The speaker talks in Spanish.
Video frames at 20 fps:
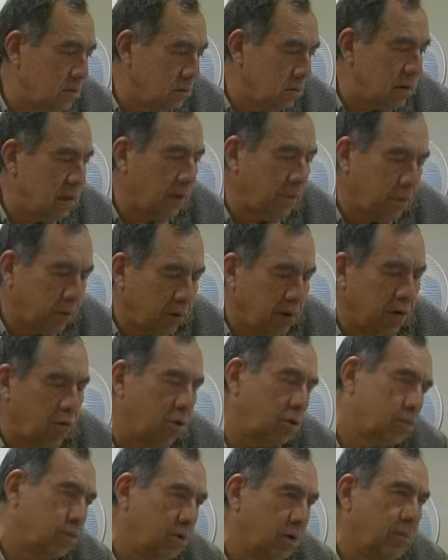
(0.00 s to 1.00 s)
Oiga, ¿por qué
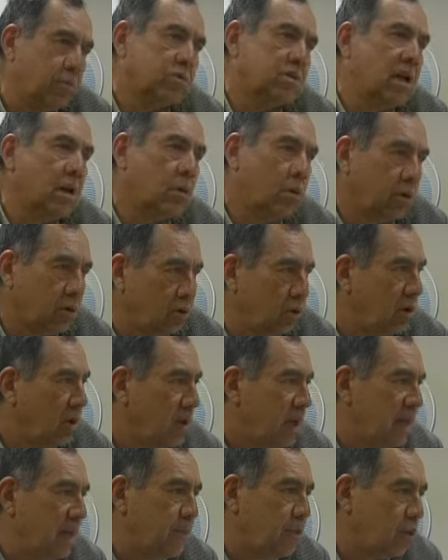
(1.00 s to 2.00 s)
no nos ponemos de acuerdo?
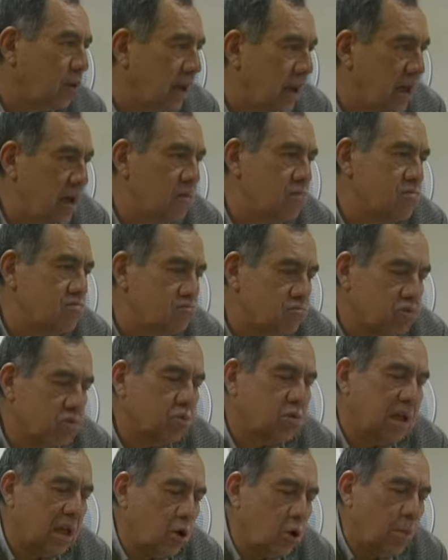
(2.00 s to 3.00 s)
¿Y por qué mm,
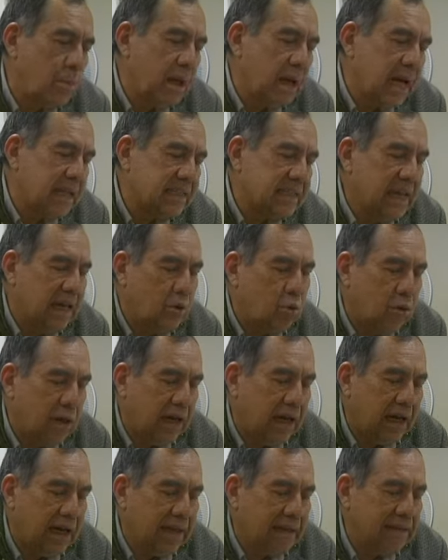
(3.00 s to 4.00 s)
usted no me hace
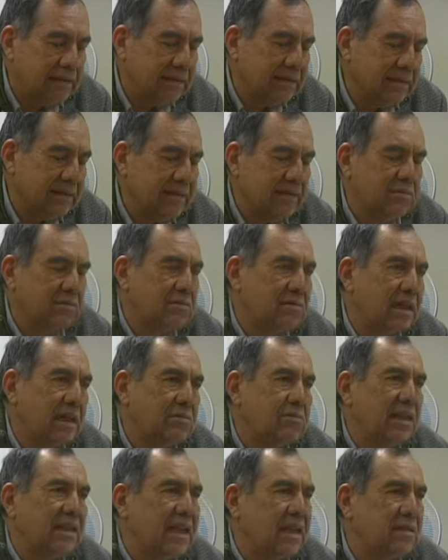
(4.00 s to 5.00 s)
alguna eh,
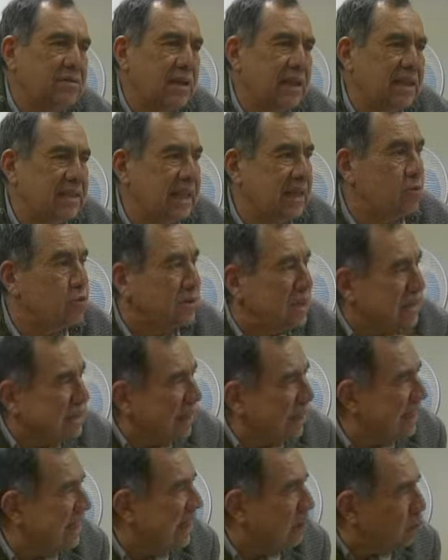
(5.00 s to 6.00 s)
una, transferencia? ¿Usted
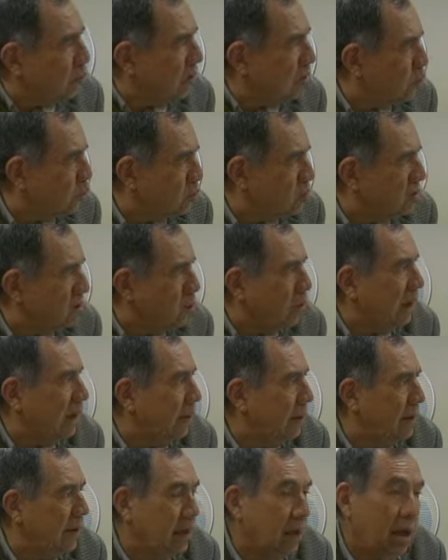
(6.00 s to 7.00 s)
está generando recursos en
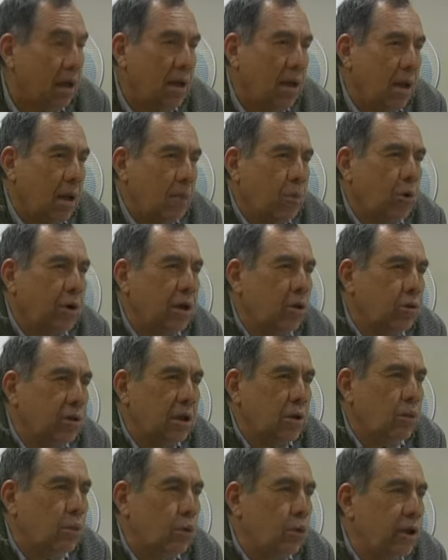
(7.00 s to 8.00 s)
Huancavelica? ¿Por qué no
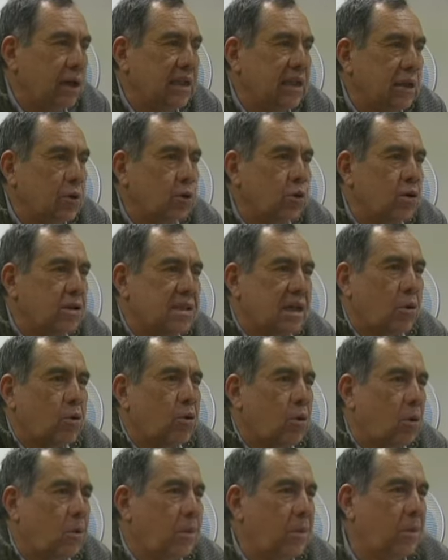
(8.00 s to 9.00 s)
tiene un proyectito de
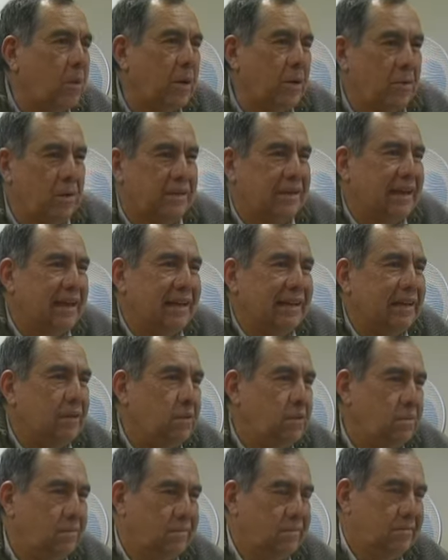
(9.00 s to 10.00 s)
desarrollo agropecuario
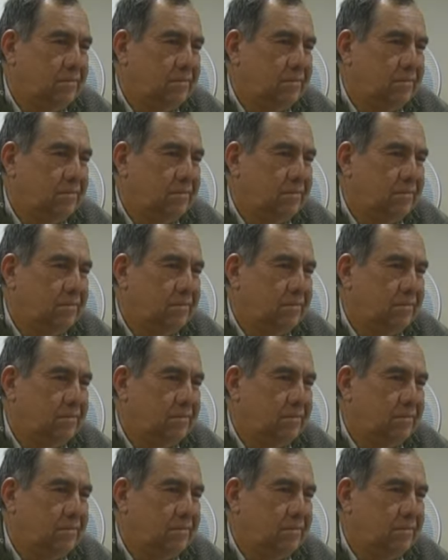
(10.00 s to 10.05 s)
alternativo?